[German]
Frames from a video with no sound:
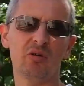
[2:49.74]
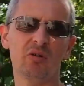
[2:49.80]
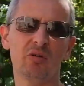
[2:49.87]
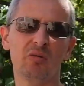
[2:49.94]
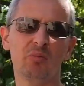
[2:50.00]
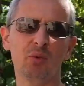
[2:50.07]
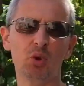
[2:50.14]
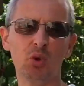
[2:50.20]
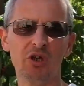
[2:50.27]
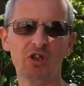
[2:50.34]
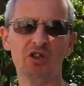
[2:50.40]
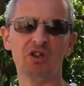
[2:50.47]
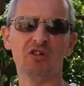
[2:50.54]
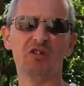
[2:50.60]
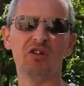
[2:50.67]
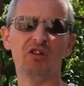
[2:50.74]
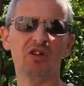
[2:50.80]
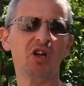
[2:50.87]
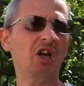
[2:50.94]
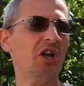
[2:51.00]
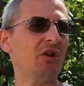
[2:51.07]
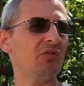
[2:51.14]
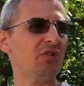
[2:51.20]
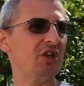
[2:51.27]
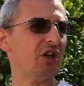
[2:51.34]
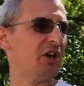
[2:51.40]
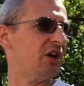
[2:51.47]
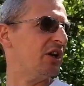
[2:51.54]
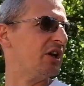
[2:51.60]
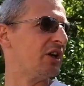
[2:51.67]
möglich, dass ich
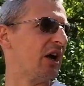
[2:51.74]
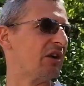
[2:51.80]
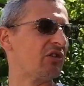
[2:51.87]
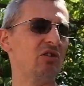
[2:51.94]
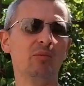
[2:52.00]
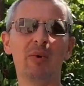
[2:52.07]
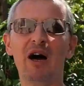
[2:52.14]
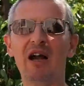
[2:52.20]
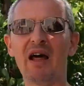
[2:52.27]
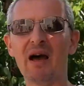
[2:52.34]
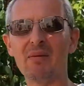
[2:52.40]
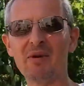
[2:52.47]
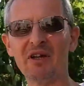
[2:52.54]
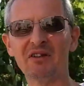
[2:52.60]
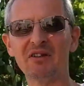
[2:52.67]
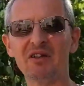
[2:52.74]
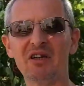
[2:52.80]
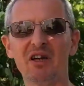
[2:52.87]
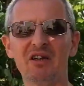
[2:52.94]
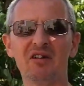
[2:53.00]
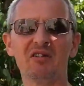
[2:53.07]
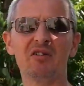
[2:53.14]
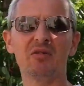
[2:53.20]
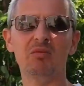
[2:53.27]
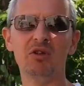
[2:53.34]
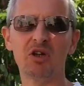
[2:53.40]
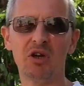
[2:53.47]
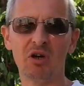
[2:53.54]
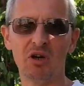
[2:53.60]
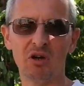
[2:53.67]
wieder ganz normal arbeiten kann, dass ich
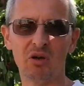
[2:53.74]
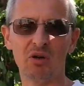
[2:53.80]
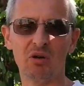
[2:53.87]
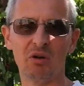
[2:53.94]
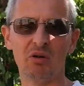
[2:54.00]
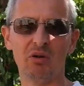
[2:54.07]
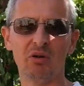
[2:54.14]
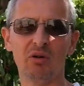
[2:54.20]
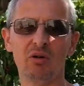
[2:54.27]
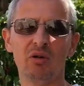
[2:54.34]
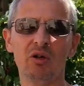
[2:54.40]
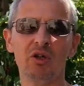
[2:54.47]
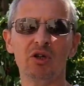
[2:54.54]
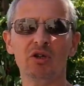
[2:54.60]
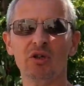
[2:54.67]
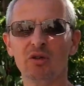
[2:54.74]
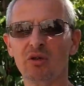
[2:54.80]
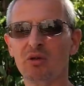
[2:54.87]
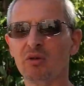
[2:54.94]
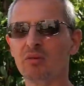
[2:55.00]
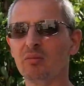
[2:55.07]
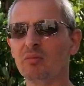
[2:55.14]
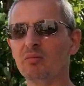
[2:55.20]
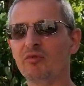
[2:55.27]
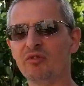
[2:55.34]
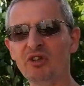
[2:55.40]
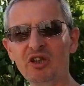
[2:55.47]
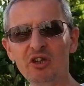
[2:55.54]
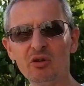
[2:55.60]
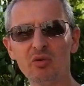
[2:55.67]
wieder äh, äh,
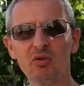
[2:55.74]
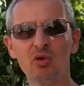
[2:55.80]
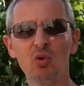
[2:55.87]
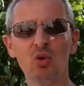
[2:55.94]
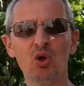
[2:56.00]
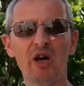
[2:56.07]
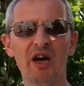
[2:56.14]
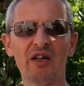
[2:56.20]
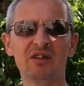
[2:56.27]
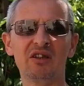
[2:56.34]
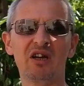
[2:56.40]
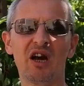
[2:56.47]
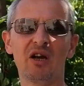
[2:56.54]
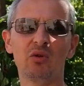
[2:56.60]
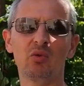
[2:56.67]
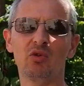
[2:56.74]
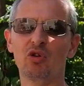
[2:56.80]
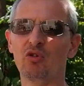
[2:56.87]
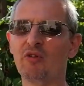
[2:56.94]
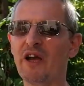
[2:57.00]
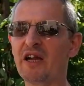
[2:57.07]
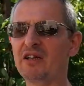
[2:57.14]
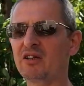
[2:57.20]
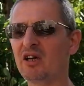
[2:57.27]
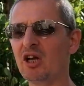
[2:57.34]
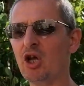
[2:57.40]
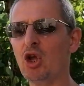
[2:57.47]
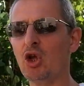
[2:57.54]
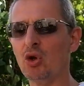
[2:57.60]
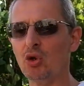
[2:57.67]
Videos hochladen kann und so weiter.
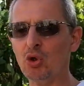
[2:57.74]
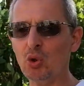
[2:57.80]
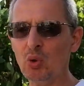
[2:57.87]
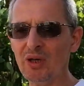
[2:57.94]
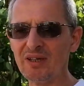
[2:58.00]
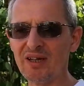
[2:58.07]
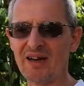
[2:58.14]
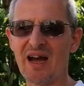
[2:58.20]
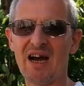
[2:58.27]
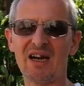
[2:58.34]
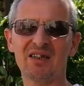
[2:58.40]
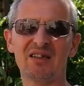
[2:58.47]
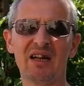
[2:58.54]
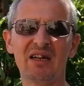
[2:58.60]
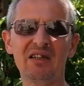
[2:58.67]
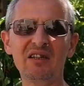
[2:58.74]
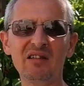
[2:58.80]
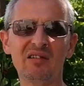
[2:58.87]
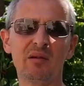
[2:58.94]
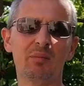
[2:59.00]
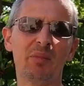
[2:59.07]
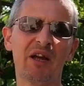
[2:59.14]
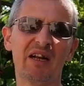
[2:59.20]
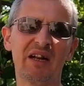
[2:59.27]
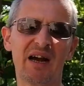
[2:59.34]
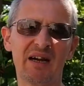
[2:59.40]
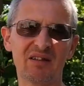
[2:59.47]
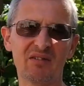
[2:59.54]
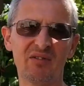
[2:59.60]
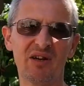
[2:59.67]
Nur der Nachteil ist, bei
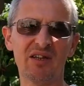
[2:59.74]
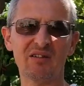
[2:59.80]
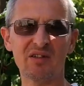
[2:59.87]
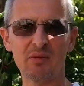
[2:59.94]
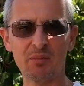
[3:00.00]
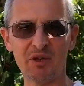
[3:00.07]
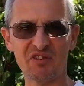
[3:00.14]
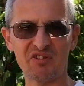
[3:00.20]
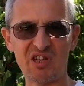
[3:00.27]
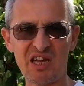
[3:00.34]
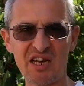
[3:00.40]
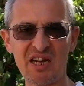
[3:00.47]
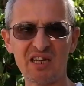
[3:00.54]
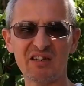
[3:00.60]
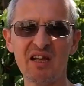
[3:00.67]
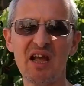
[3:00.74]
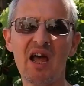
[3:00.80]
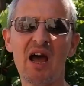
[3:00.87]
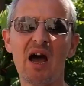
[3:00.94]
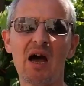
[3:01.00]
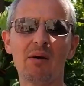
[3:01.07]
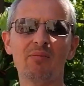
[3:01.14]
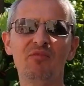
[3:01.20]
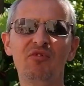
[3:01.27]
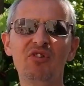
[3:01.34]
Glasfaser, bei CNET, haben